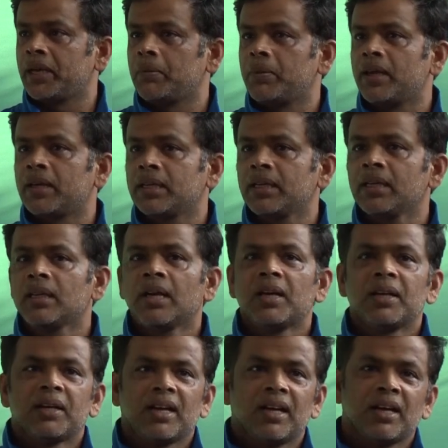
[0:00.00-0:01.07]
খেলবে আর কি
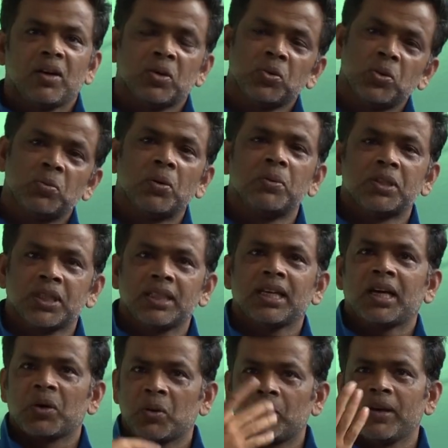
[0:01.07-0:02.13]
অদূর ভবিষ্যতে
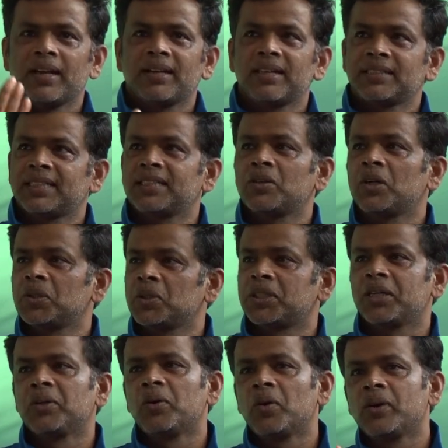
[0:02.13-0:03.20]
আরও প্ল্যান আছে হয়তো
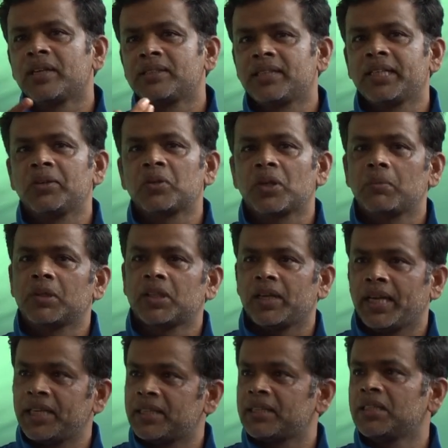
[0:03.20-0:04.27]
সেগুলো এক্সিকিউট হবে তা
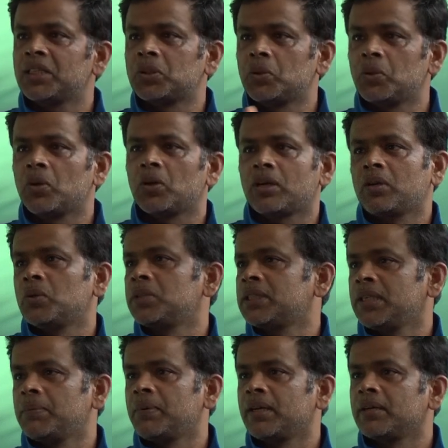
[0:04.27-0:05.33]
এটা দিয়ে শুরু করা হচ্ছে